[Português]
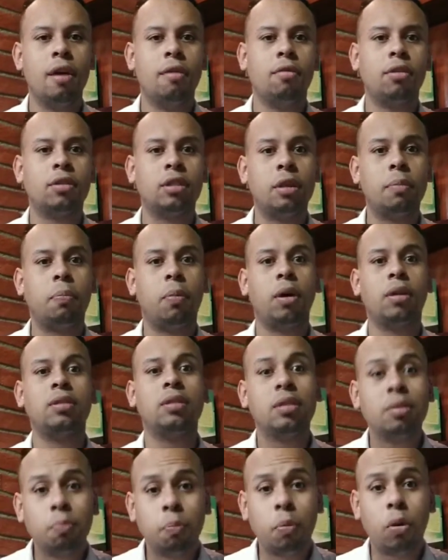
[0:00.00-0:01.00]
Você pode,
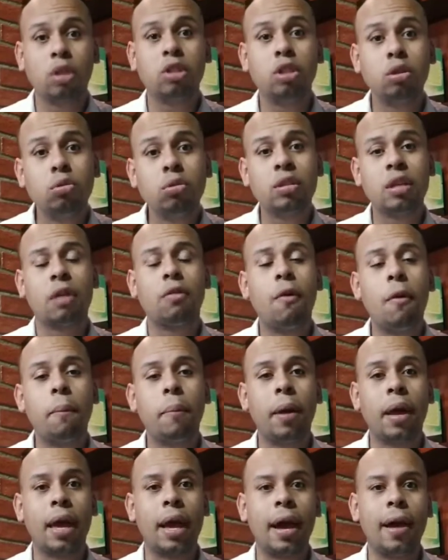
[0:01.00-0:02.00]
pode nos
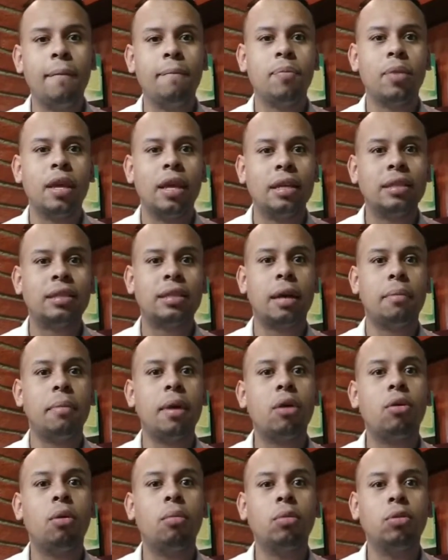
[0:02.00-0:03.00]
acompanhar e
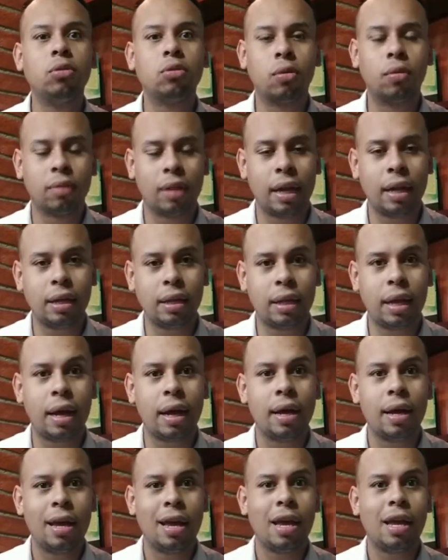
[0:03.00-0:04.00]
saber como nos contactar.